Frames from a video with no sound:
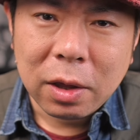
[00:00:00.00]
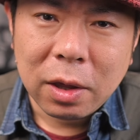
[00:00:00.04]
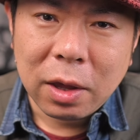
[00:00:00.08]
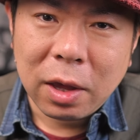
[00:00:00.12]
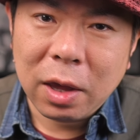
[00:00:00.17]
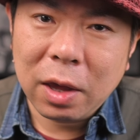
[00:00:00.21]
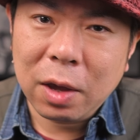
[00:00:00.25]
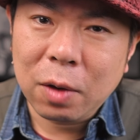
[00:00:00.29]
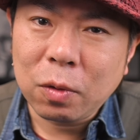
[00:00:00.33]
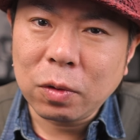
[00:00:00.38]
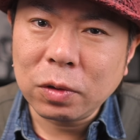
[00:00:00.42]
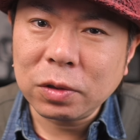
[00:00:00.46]

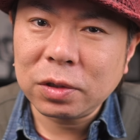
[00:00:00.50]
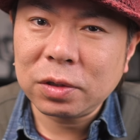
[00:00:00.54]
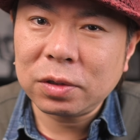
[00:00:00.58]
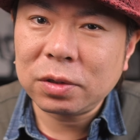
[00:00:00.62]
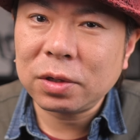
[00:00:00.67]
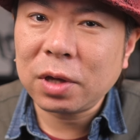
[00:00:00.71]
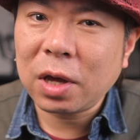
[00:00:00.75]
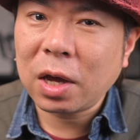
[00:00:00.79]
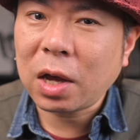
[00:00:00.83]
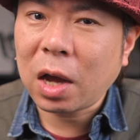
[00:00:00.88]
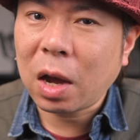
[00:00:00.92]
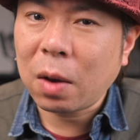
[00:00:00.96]
え音
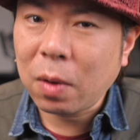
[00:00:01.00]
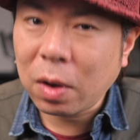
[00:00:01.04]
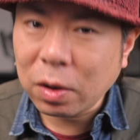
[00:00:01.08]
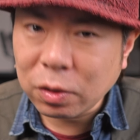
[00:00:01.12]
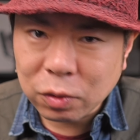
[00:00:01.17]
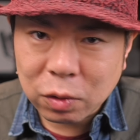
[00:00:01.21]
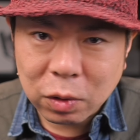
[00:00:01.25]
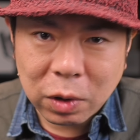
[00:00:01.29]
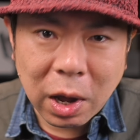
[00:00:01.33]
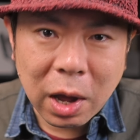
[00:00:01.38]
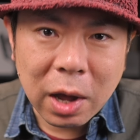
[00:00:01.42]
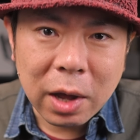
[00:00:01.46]
質が変わる
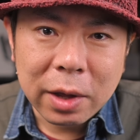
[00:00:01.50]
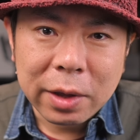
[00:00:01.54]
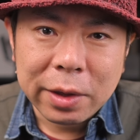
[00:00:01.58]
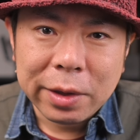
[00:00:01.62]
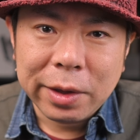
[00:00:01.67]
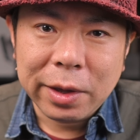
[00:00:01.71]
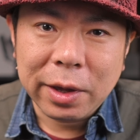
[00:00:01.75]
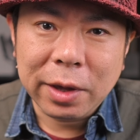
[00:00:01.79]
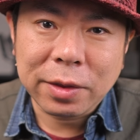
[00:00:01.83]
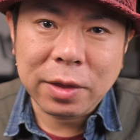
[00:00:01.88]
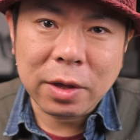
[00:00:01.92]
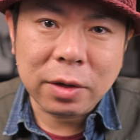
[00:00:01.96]
のか、
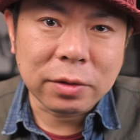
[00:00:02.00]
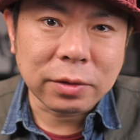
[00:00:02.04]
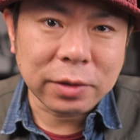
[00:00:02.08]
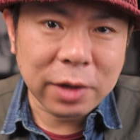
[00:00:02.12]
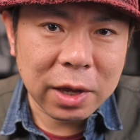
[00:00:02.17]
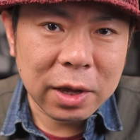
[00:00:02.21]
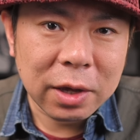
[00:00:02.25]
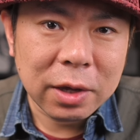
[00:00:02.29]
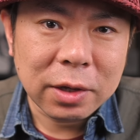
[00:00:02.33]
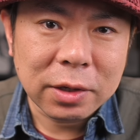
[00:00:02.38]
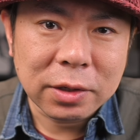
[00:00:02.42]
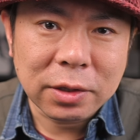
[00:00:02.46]
えチェック
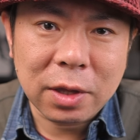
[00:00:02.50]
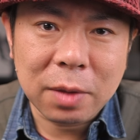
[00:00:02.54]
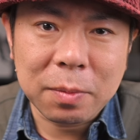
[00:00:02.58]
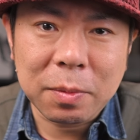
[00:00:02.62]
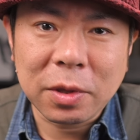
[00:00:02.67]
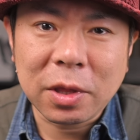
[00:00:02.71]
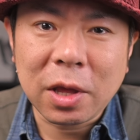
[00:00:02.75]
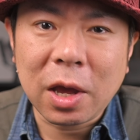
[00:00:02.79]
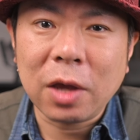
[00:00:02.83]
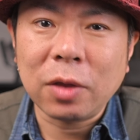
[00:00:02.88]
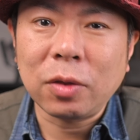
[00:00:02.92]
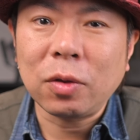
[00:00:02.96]
ね、して
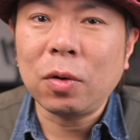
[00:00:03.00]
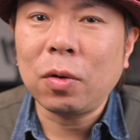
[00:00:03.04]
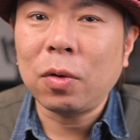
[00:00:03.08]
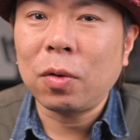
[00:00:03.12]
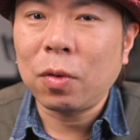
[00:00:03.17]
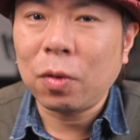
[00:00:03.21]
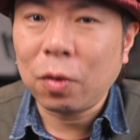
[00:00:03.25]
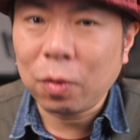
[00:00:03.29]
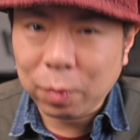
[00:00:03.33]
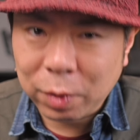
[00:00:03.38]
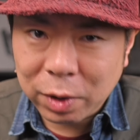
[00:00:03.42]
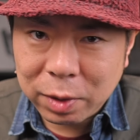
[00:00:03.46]
みたいと
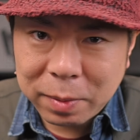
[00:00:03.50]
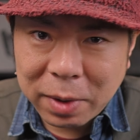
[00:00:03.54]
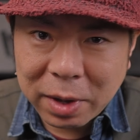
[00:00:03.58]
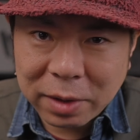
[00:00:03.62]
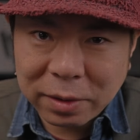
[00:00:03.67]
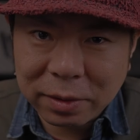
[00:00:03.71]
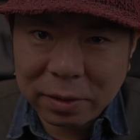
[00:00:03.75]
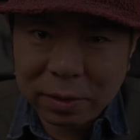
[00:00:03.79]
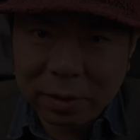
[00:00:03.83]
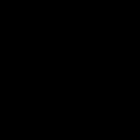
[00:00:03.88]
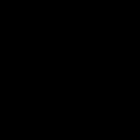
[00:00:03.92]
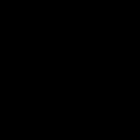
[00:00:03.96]
思いま
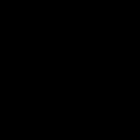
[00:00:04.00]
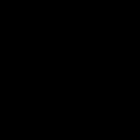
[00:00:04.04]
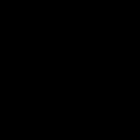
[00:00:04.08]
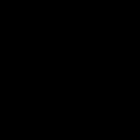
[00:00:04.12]
す。